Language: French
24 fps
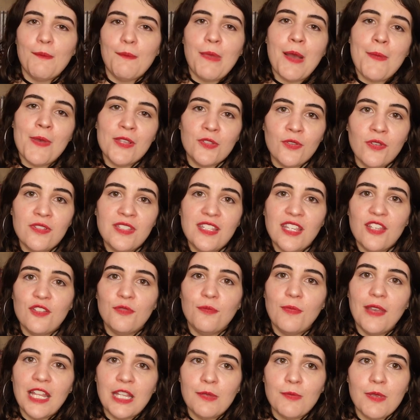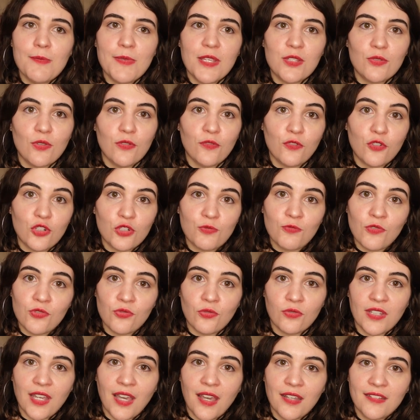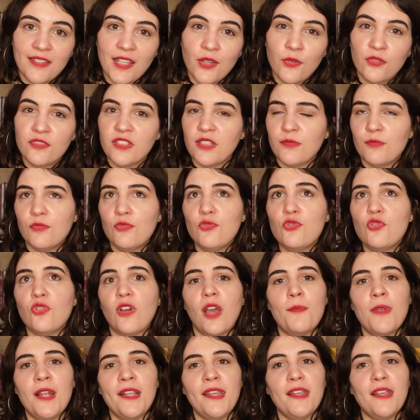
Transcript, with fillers: Pas parce que c'est une bête, mais parce que franchement, son caractère au début. Je rappelle